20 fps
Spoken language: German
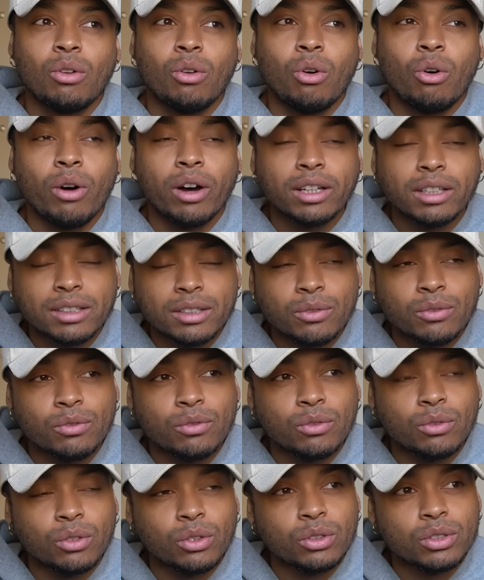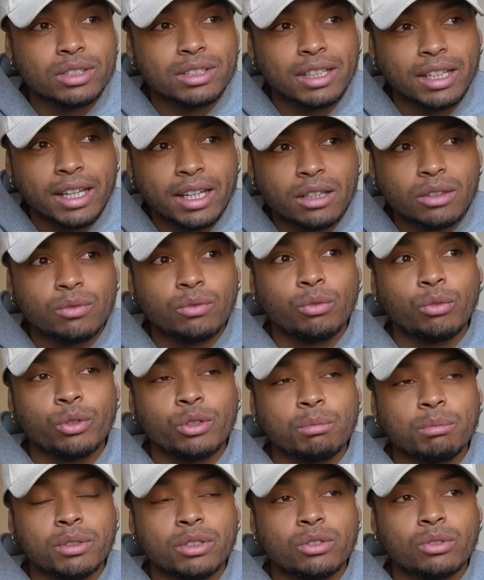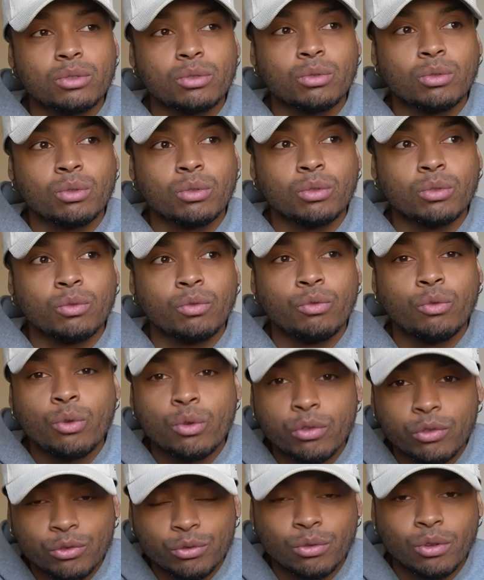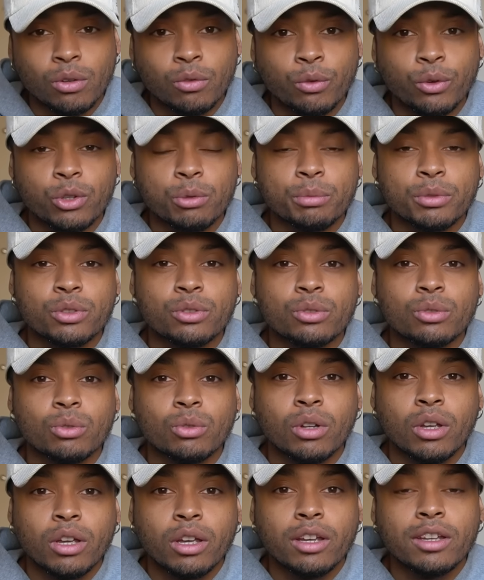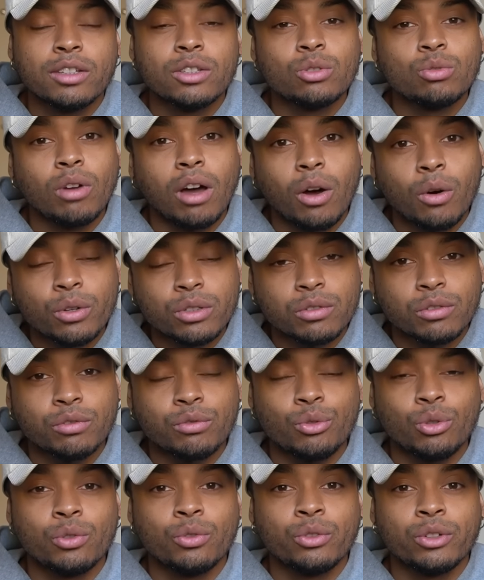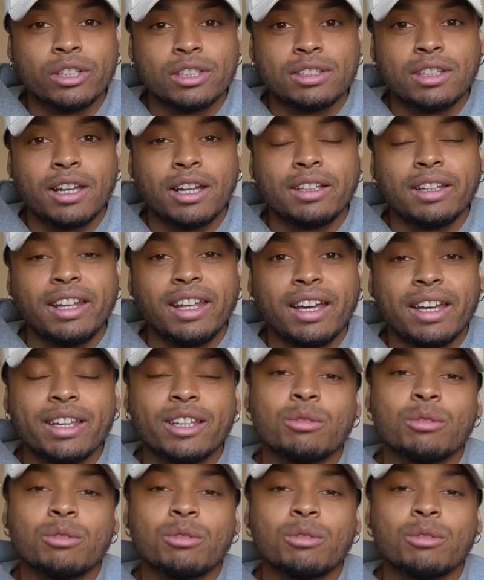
Ort ge gesehen, wo ich mich so wohlfühle, wo ich mich so zu Hause fühle, wo ich sage, naja,